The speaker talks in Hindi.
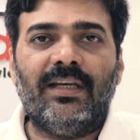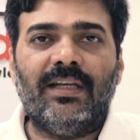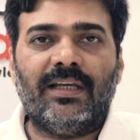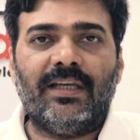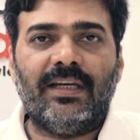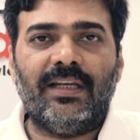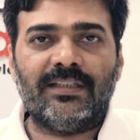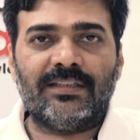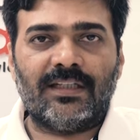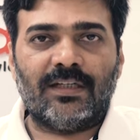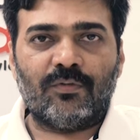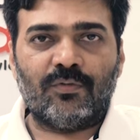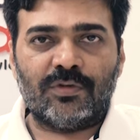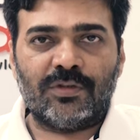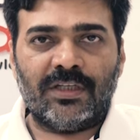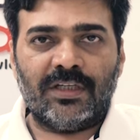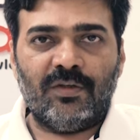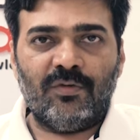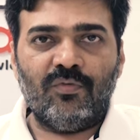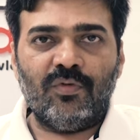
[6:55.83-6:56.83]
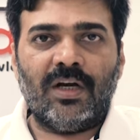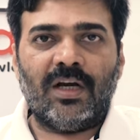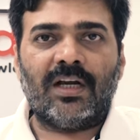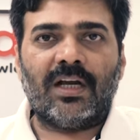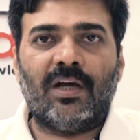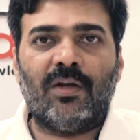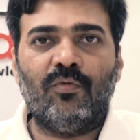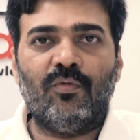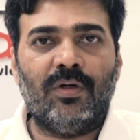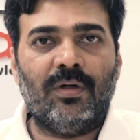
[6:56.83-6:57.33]
लेकिन ऐसा कुछ नहीं हुआ
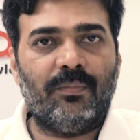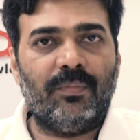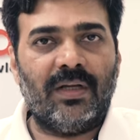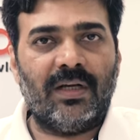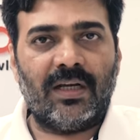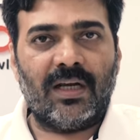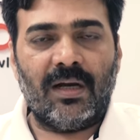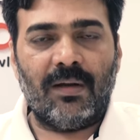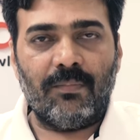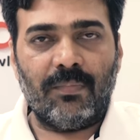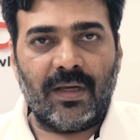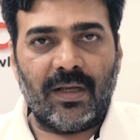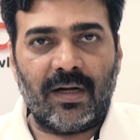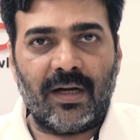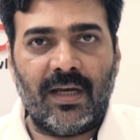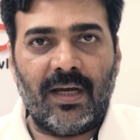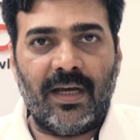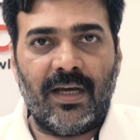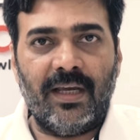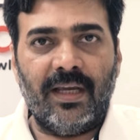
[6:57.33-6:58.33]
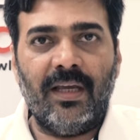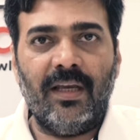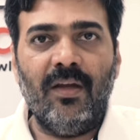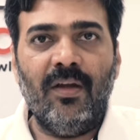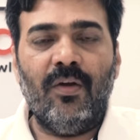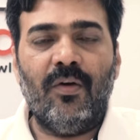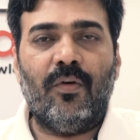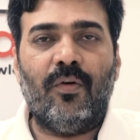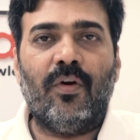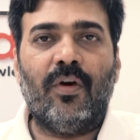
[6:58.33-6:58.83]
कानून अपना काम कर रहा है
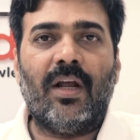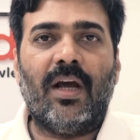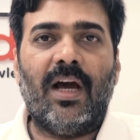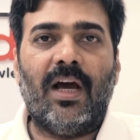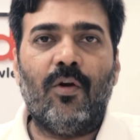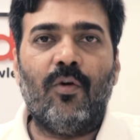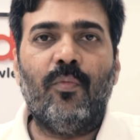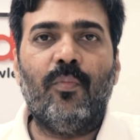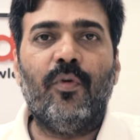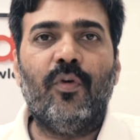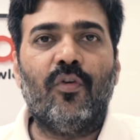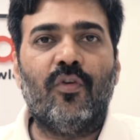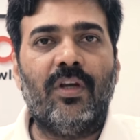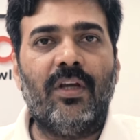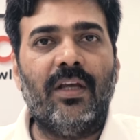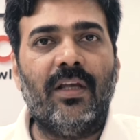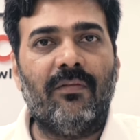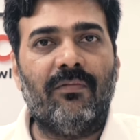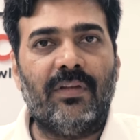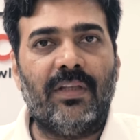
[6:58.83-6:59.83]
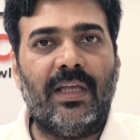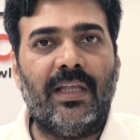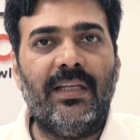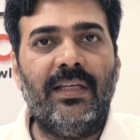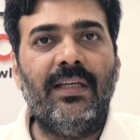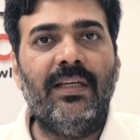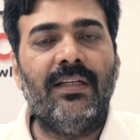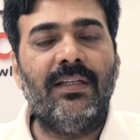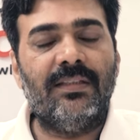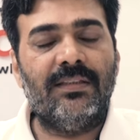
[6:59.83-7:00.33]
और आरोपियों की
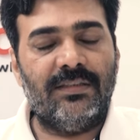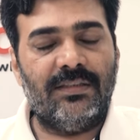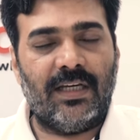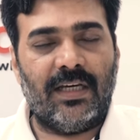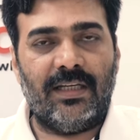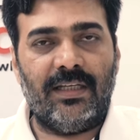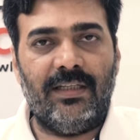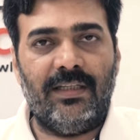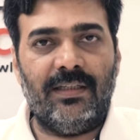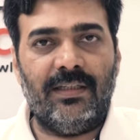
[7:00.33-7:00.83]
गिरफ्तारी जारी